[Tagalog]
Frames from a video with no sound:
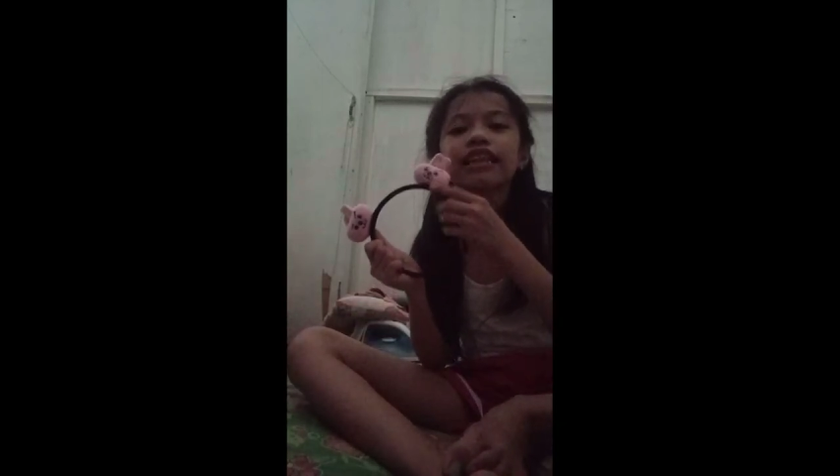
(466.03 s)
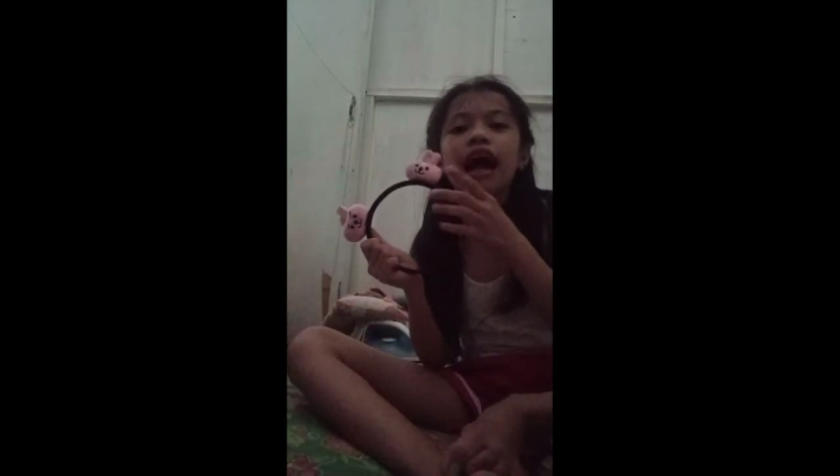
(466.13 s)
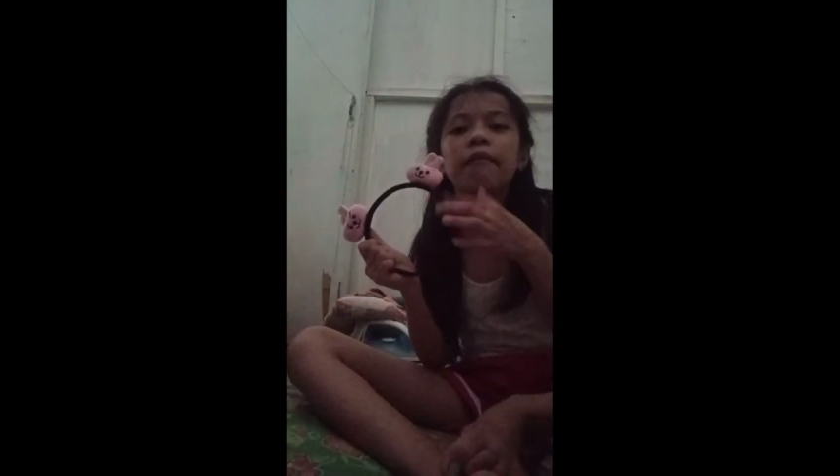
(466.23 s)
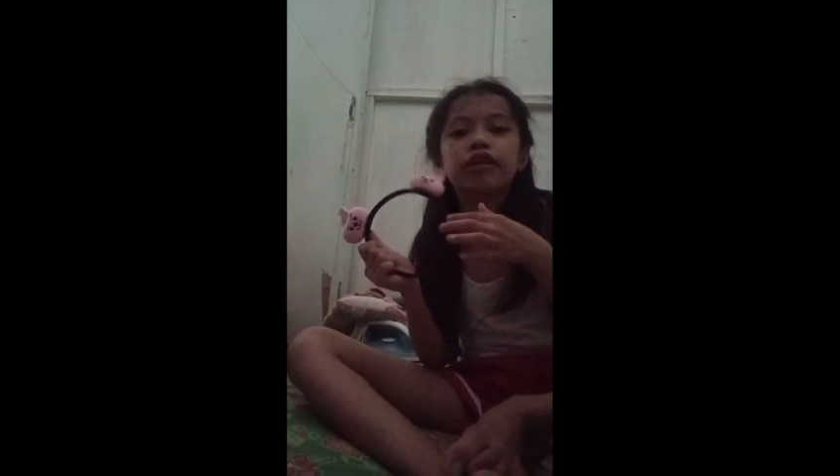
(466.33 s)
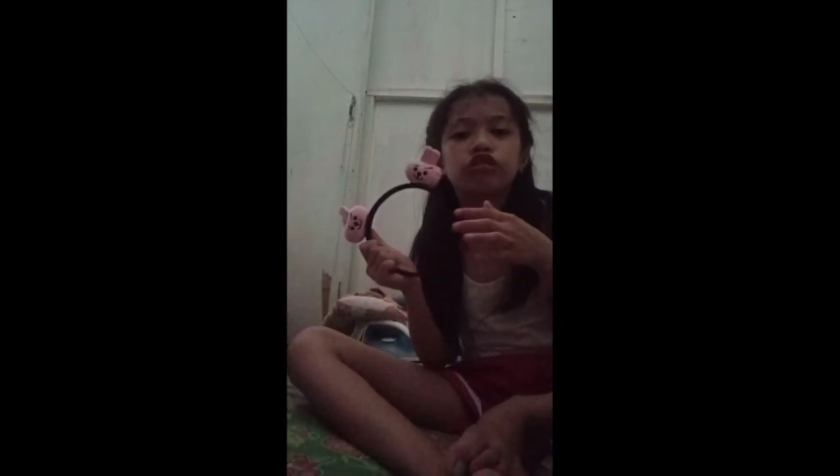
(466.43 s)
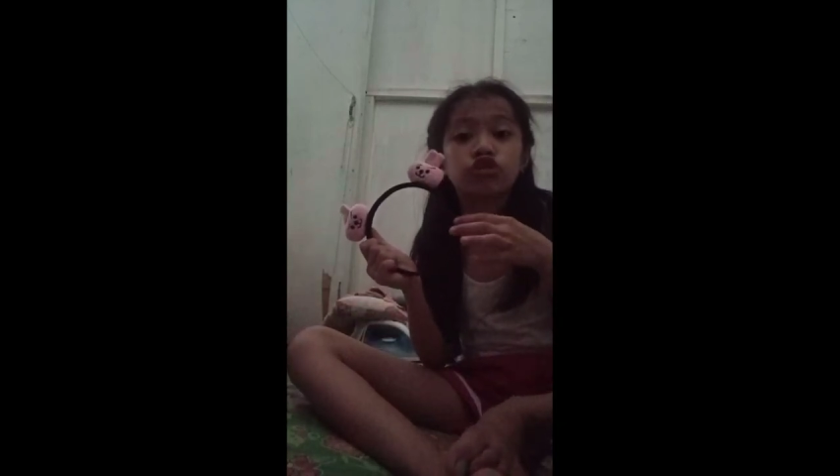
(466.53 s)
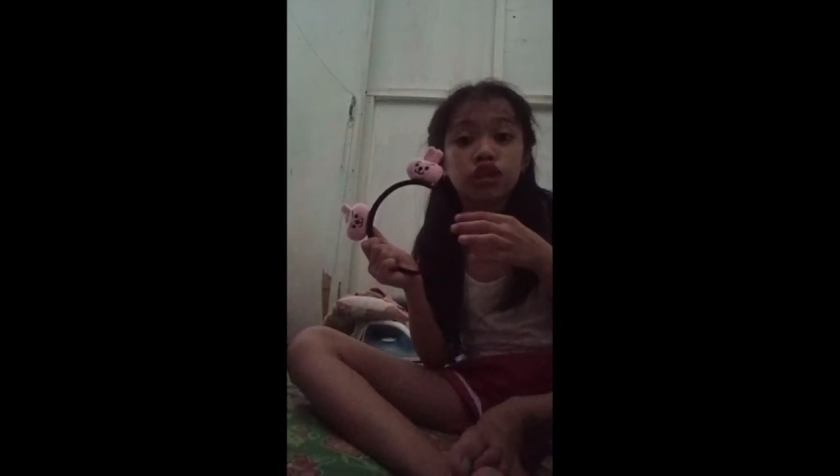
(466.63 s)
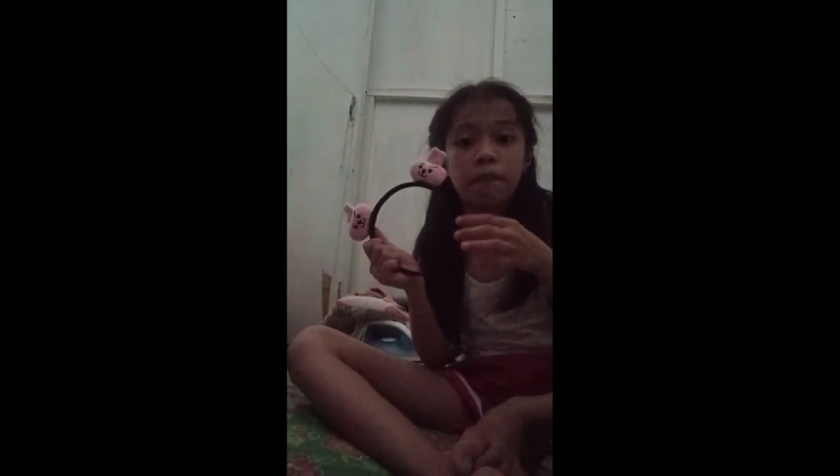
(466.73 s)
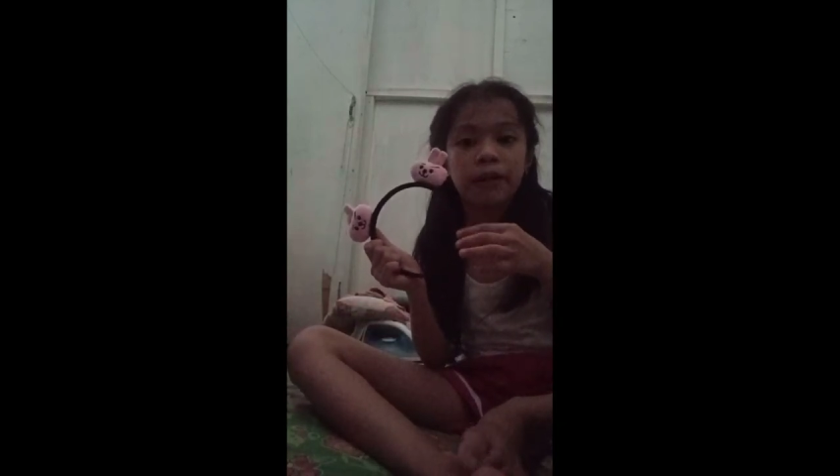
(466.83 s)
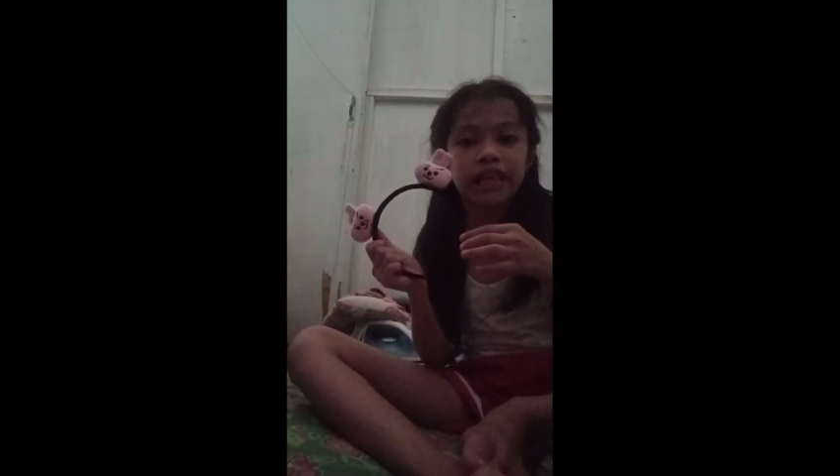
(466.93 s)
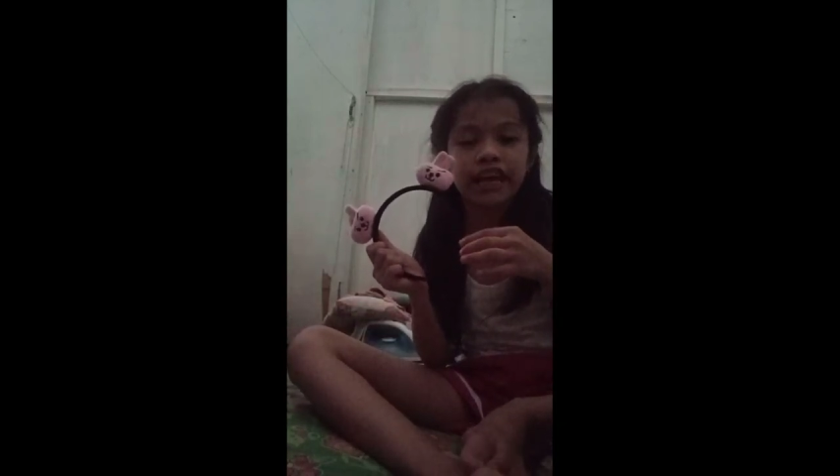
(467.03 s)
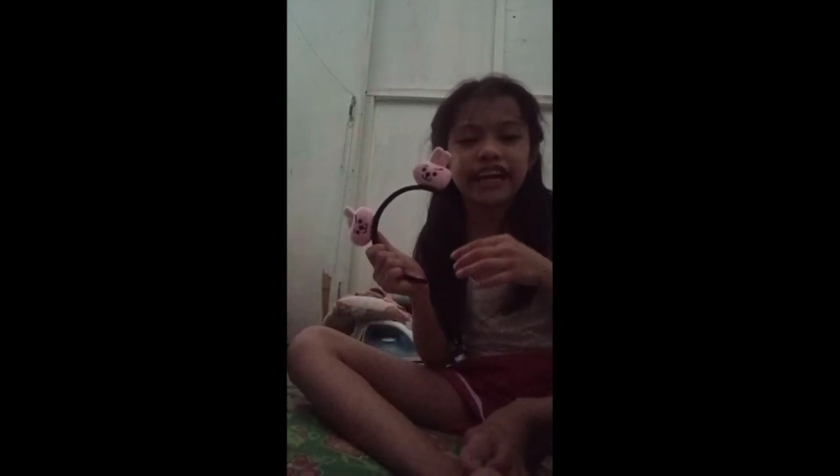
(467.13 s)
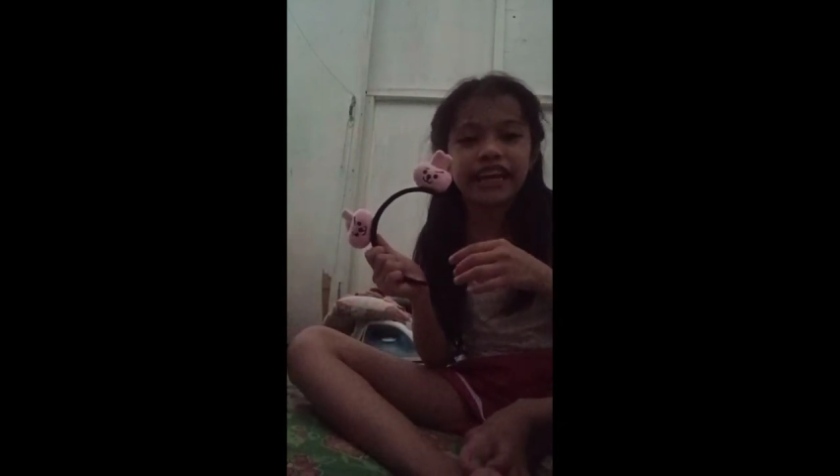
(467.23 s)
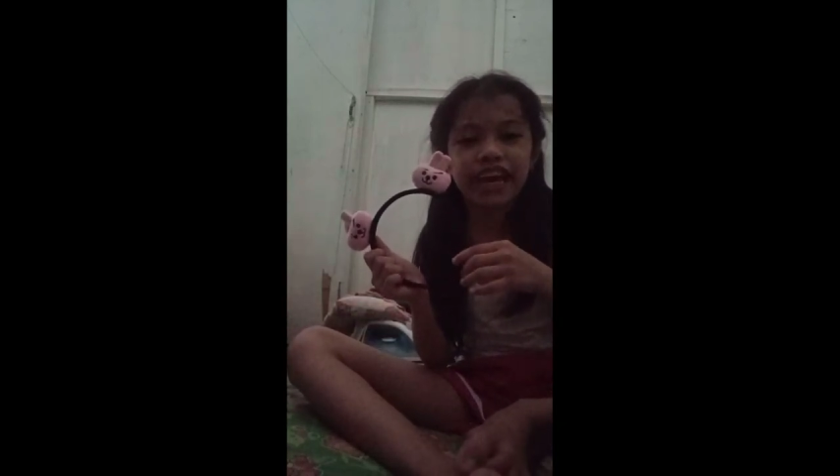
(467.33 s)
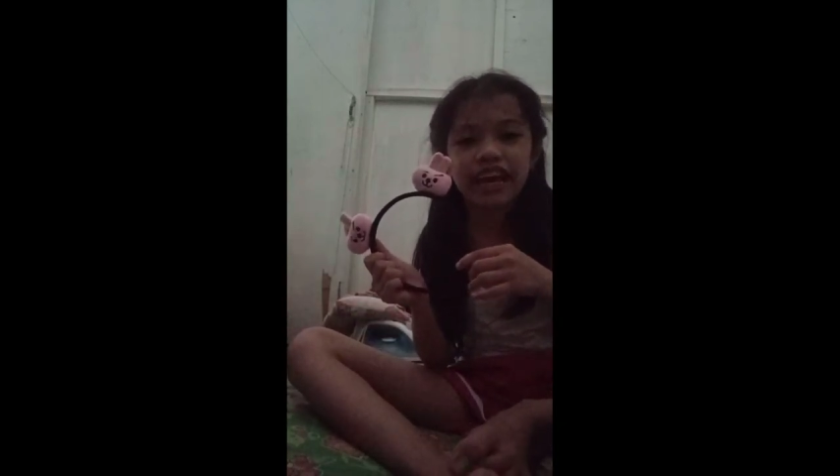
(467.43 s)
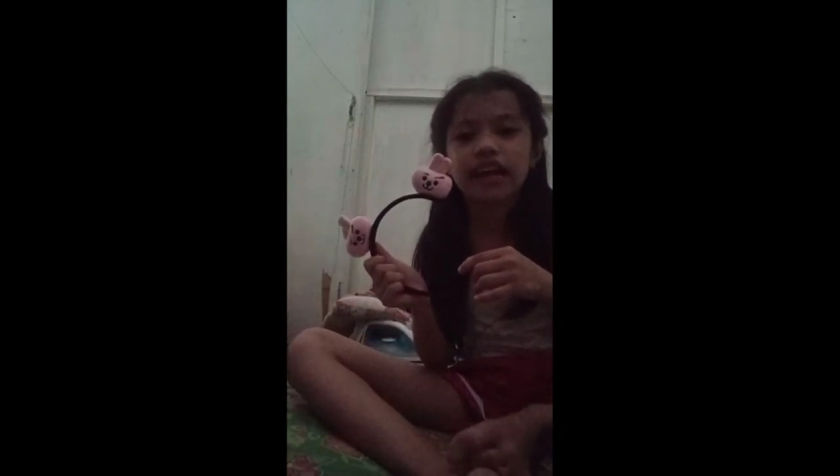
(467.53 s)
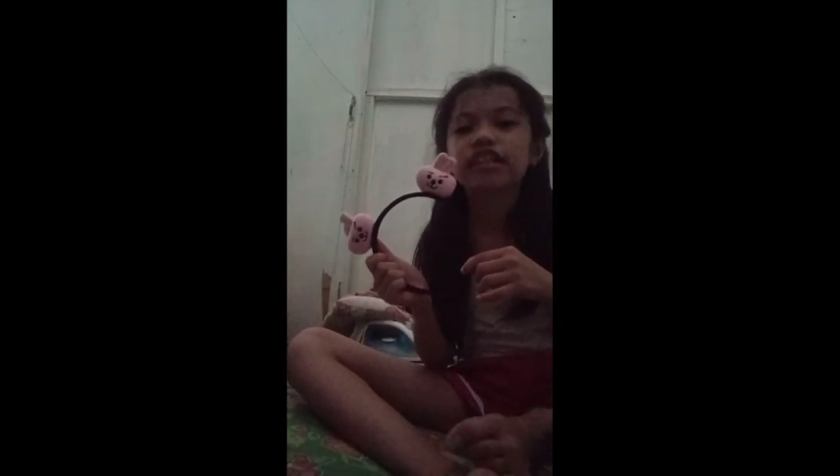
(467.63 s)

namin to sa palengke.